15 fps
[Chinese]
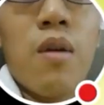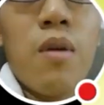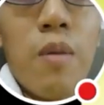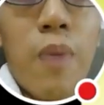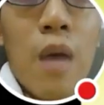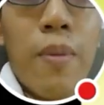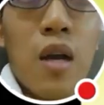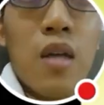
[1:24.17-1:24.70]
一
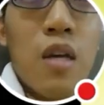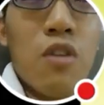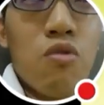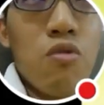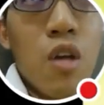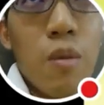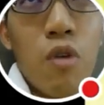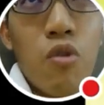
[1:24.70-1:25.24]
排排的椰
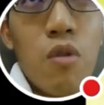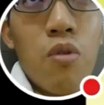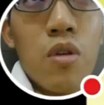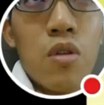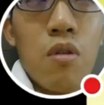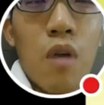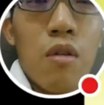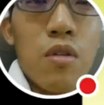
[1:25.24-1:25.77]
树向我们挥
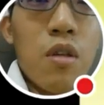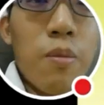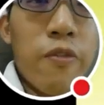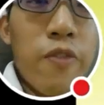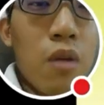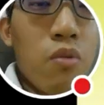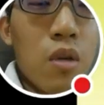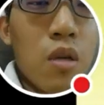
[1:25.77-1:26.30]
挥手。好，这些
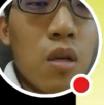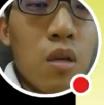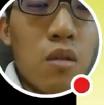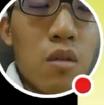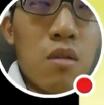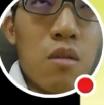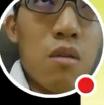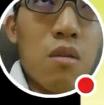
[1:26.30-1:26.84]
范文呢，
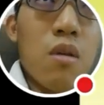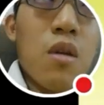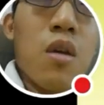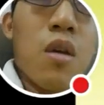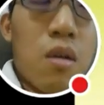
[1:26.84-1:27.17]
其实，